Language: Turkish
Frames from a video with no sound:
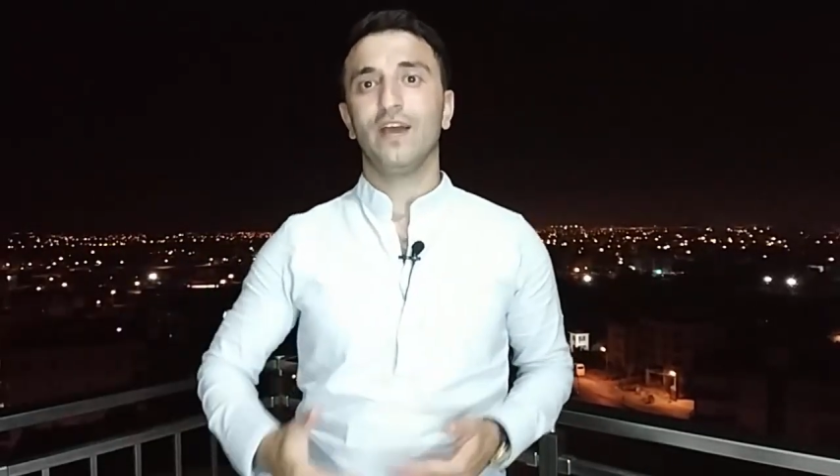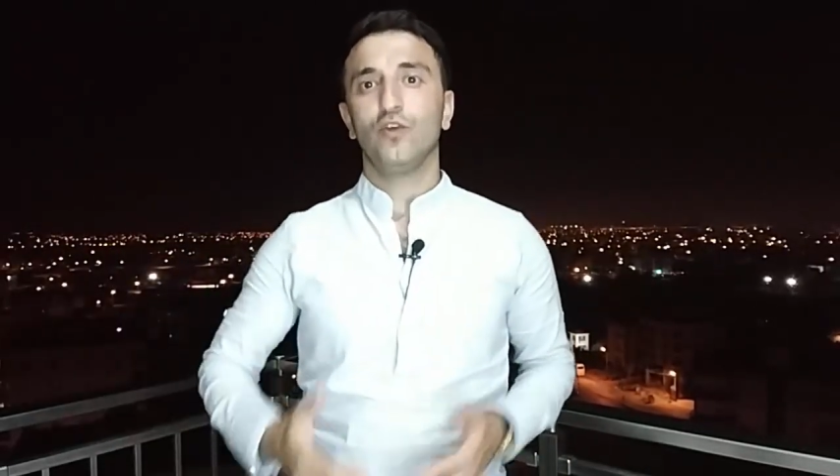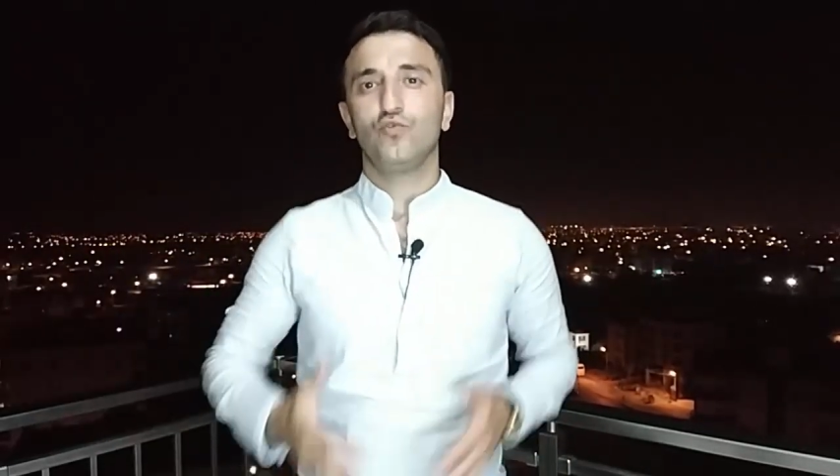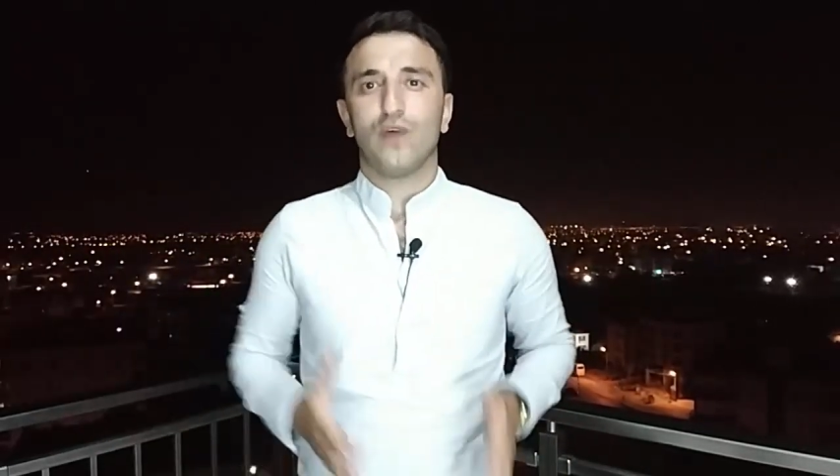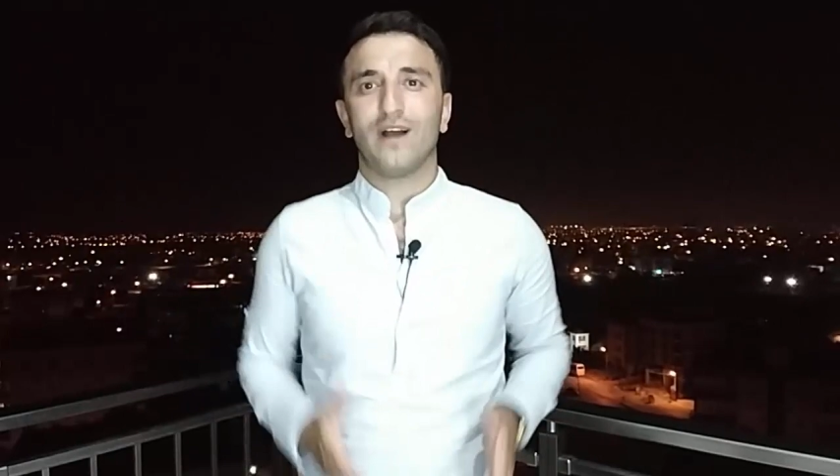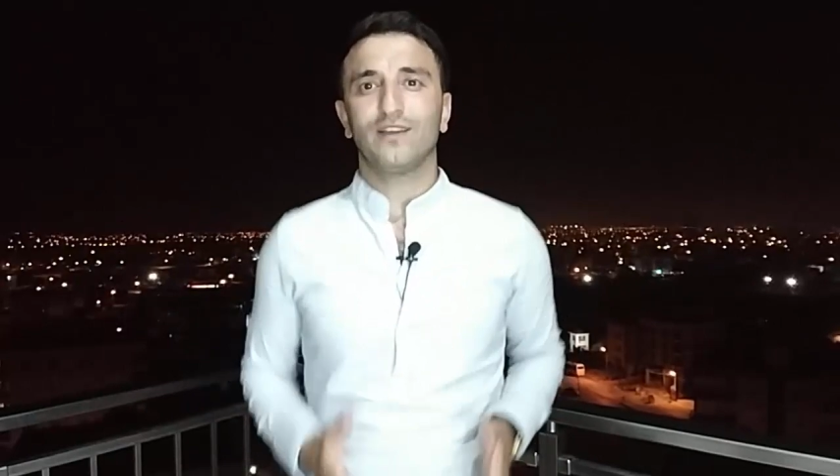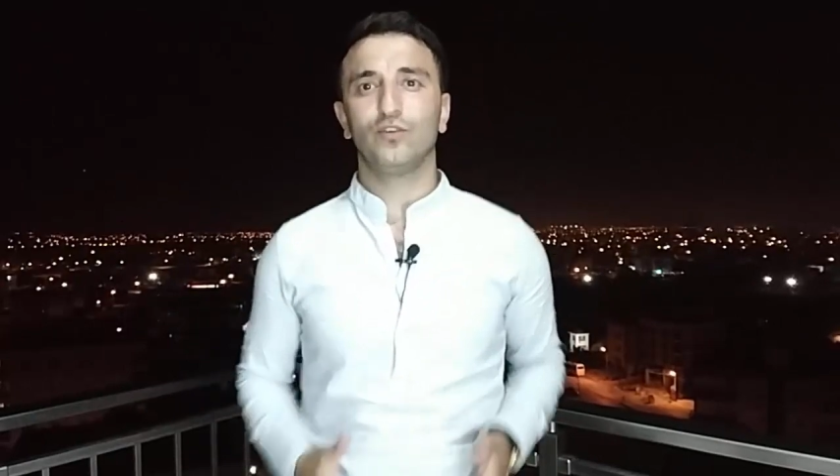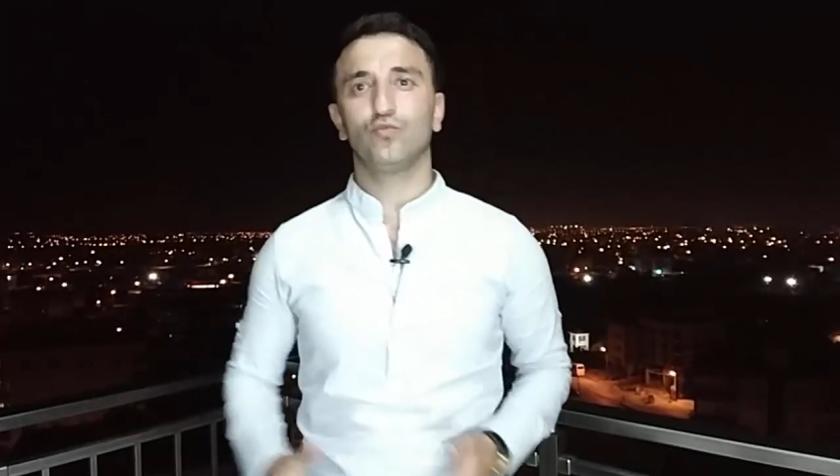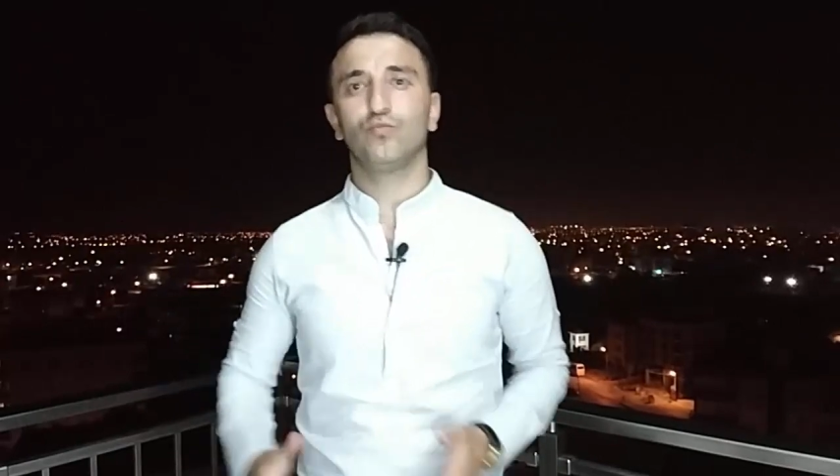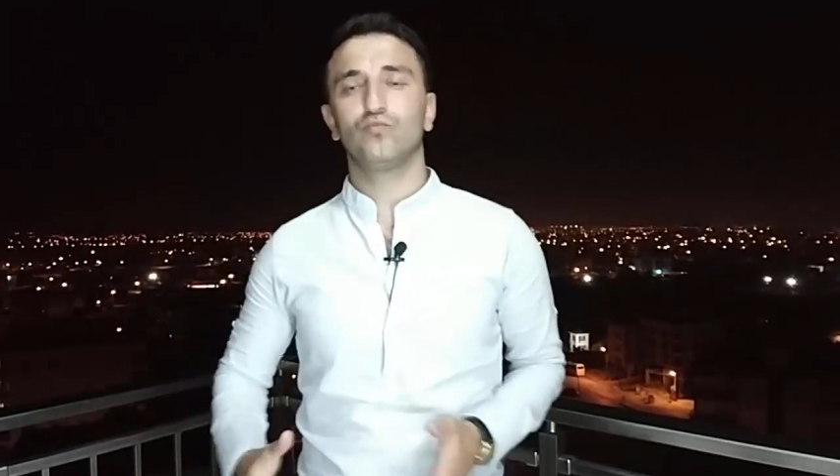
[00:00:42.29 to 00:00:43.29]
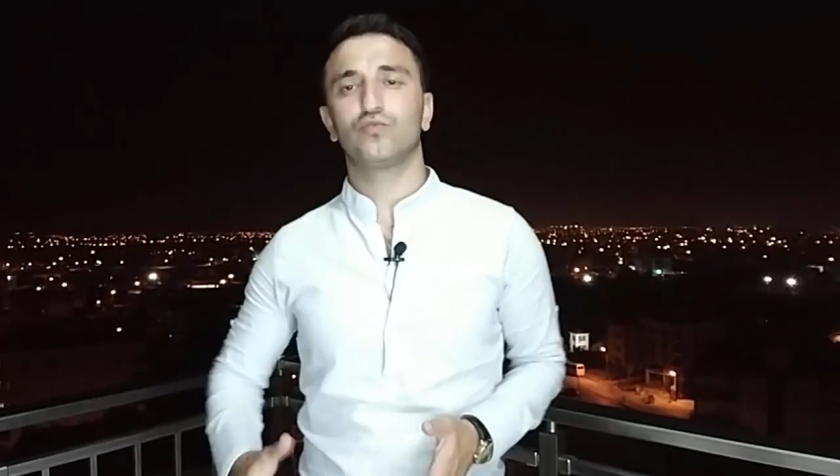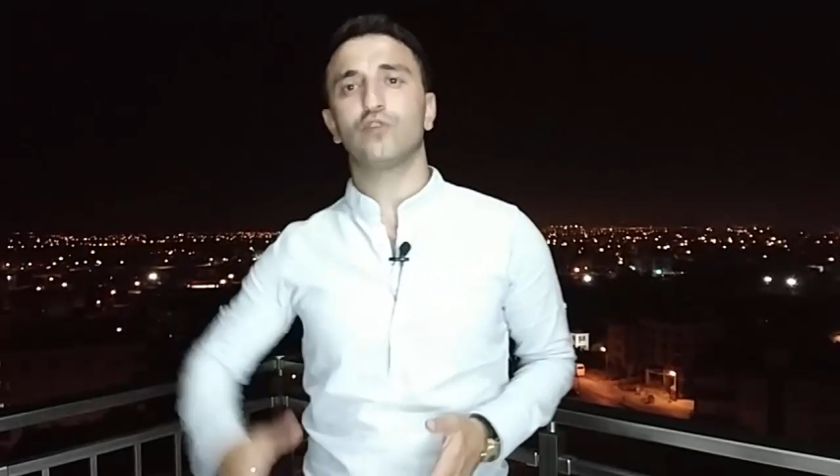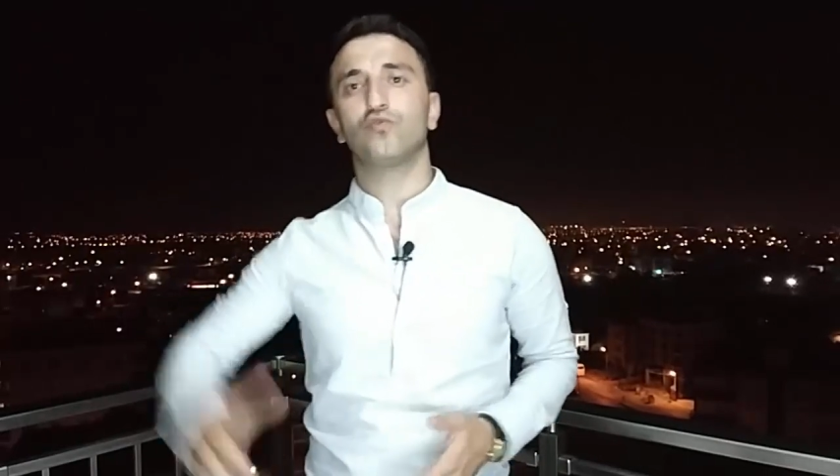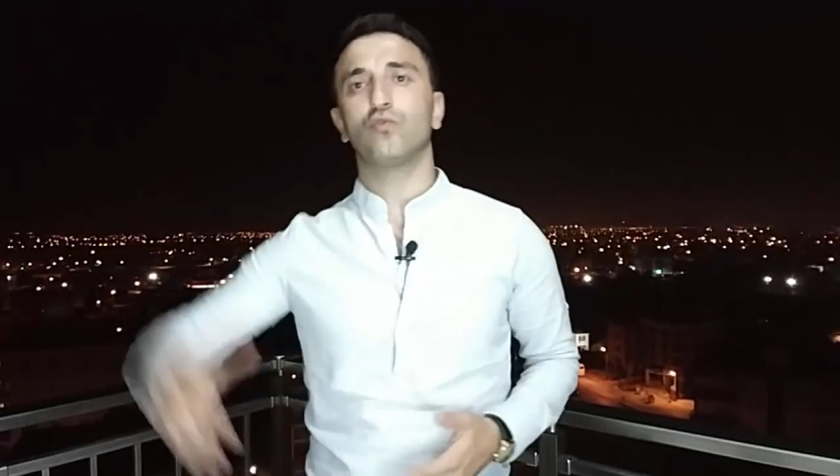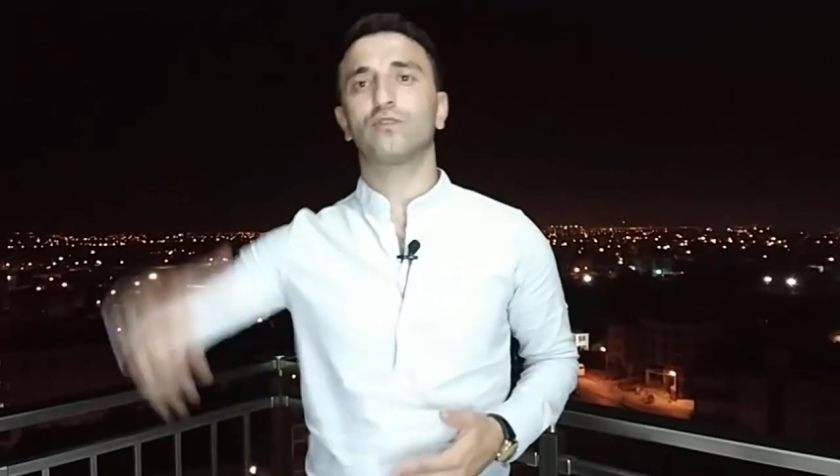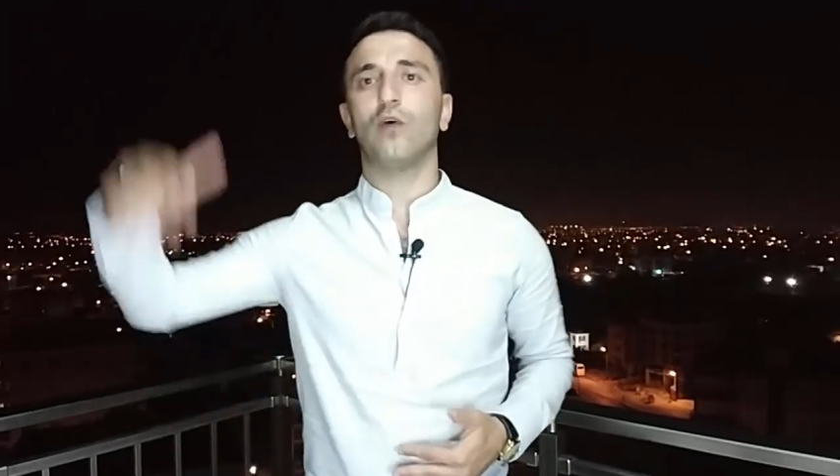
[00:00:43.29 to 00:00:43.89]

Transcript: şu anki durumumuzdan çok